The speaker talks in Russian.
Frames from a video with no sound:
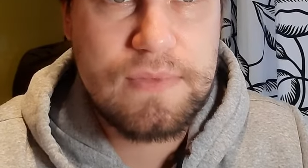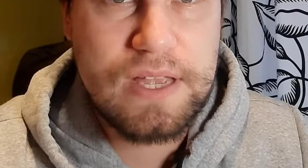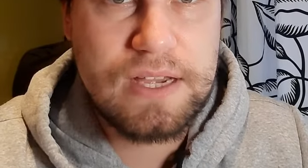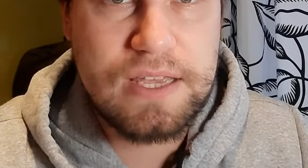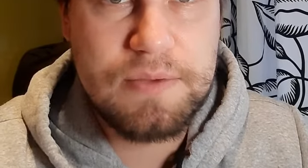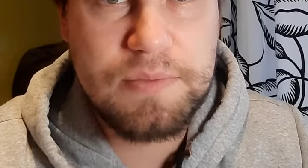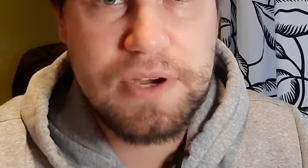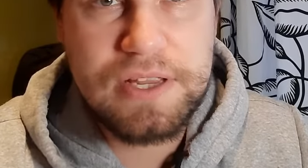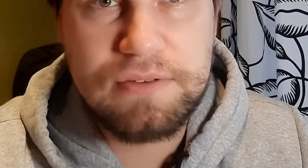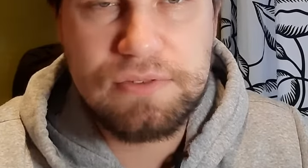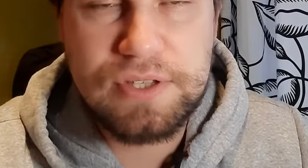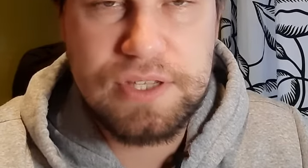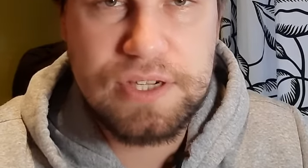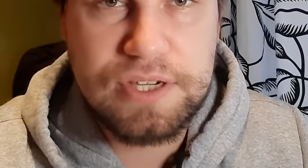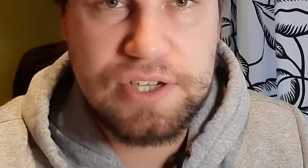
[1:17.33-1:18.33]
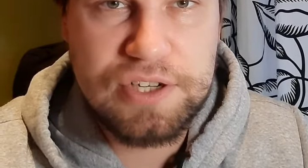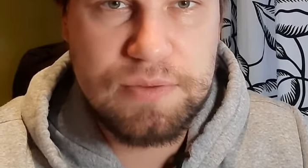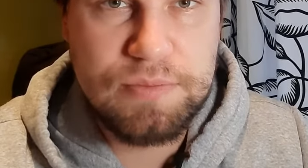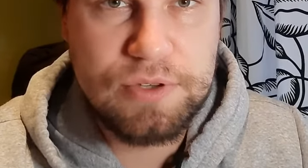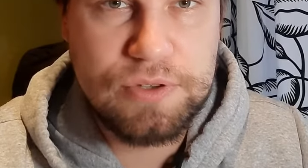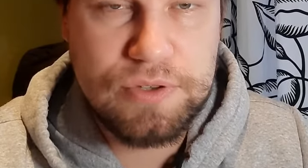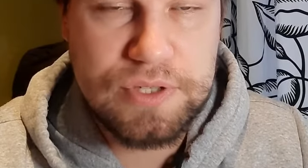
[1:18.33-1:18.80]
огибание вот этих
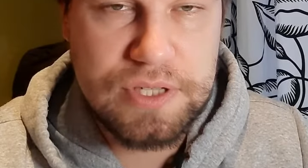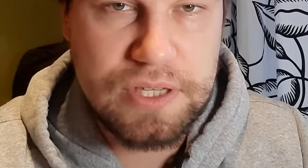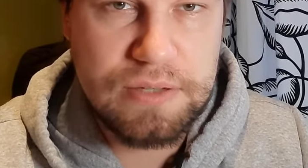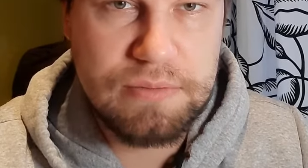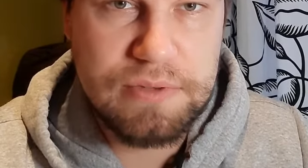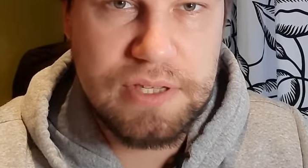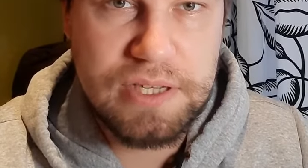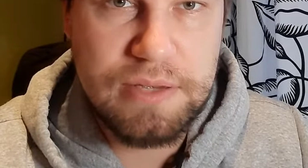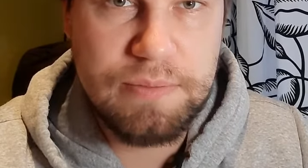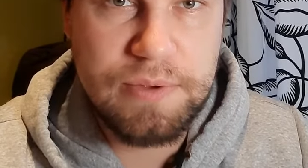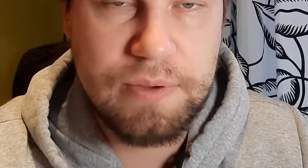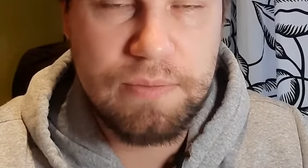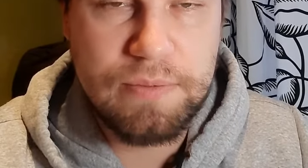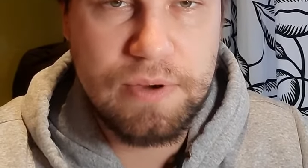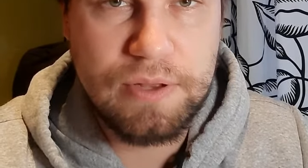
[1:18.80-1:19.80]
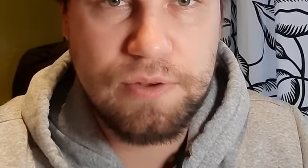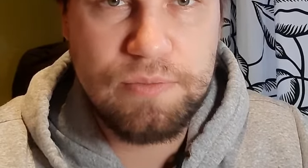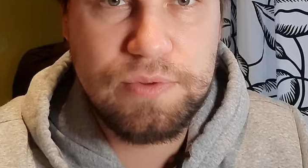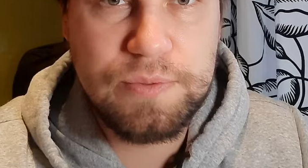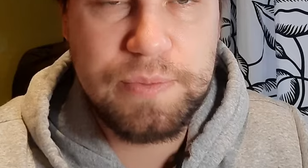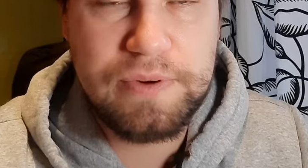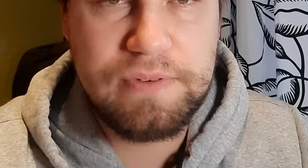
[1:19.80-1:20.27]
ошибок, то есть надо быть гибким, оно
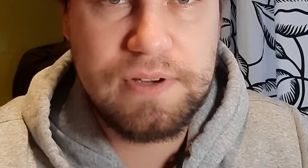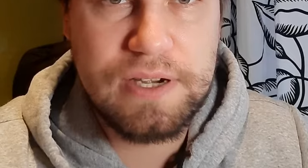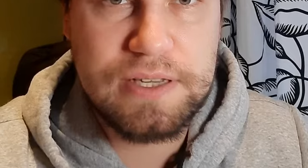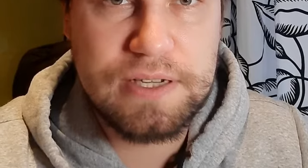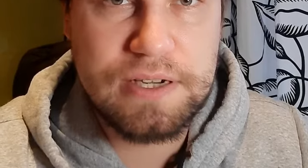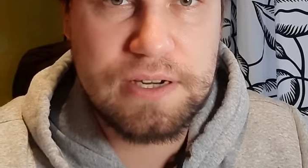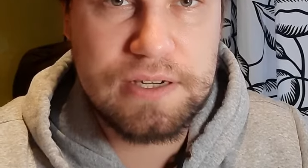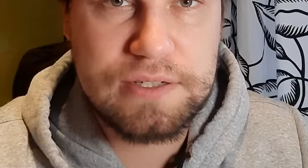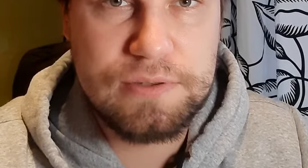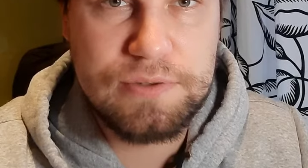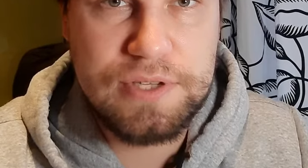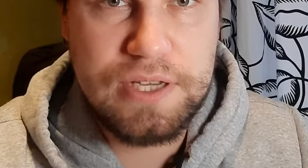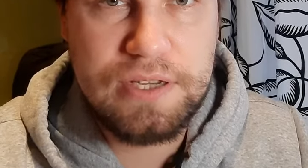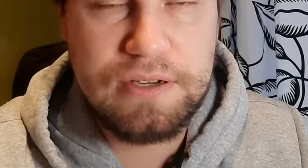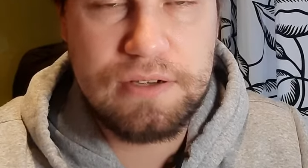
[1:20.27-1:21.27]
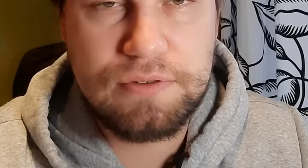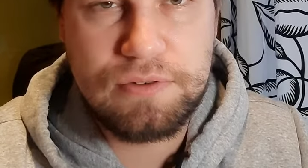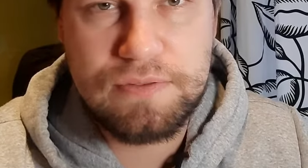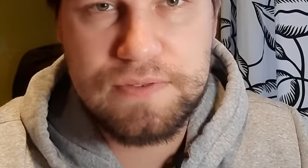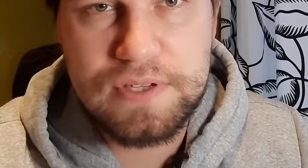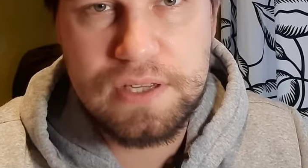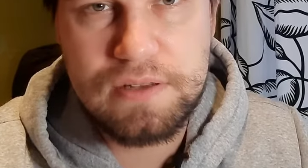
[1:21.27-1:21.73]
будет привлекать как раз людей, которые
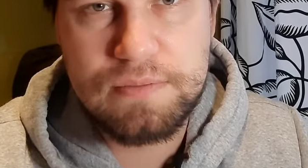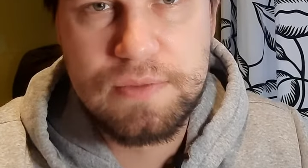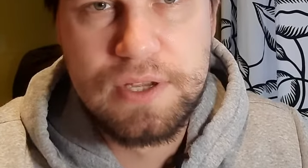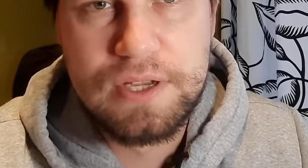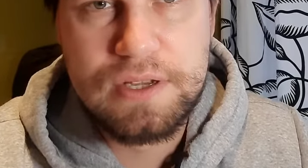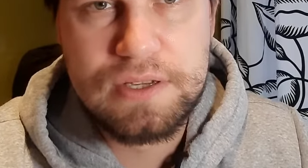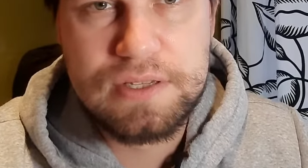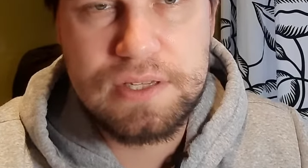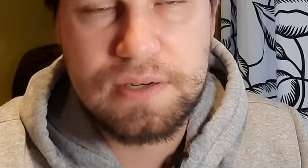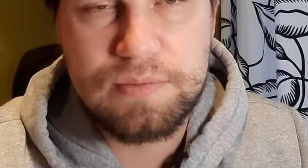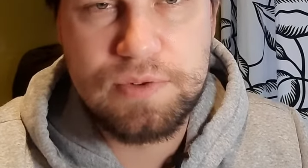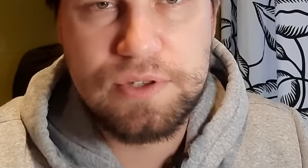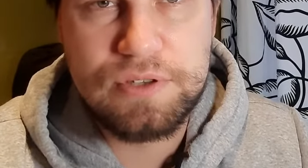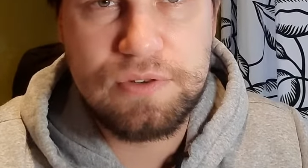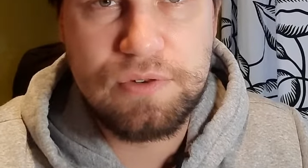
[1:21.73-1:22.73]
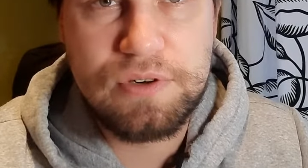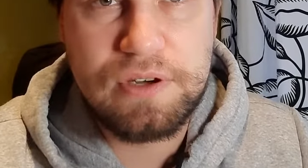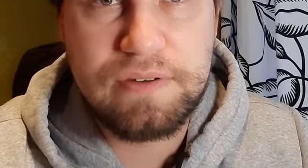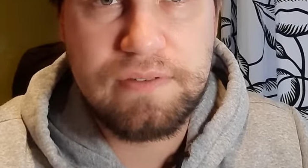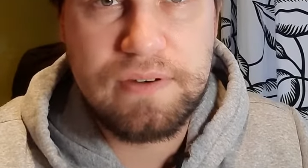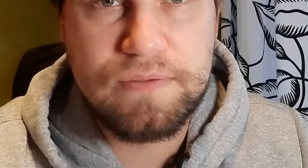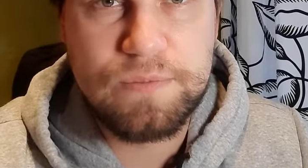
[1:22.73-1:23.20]
в целом сработают только
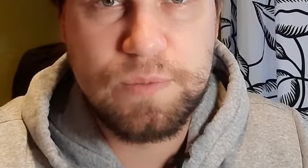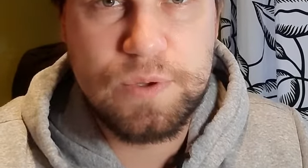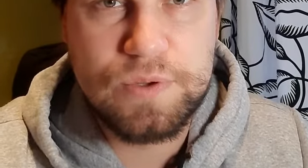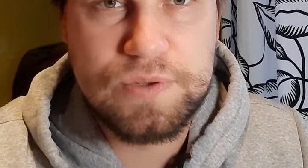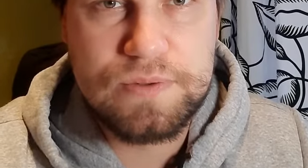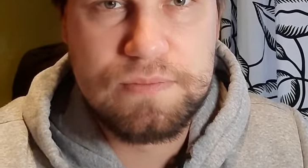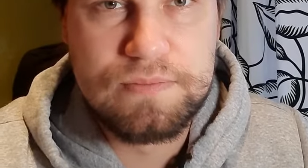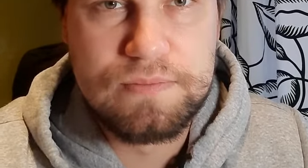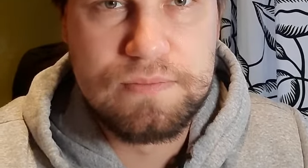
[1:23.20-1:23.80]
вам в плюс.